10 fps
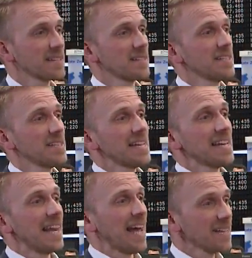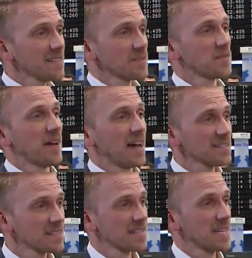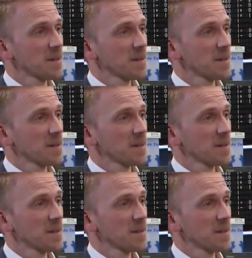denn die lange Phase der